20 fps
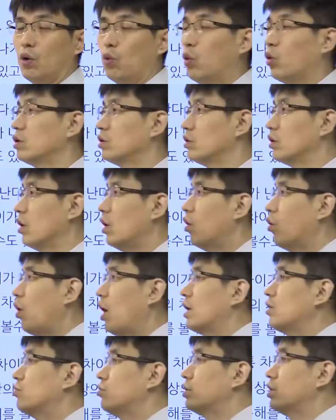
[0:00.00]
혹은
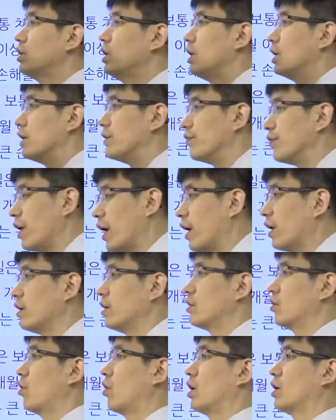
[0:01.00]
환율이
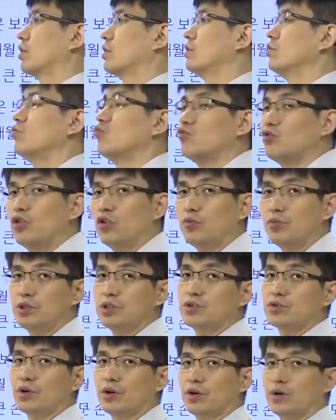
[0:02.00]
내릴 것 같은 위험이
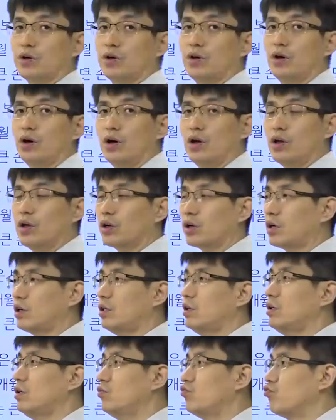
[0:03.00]
있어요.
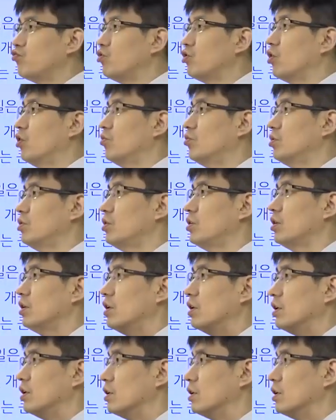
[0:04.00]
그 위험을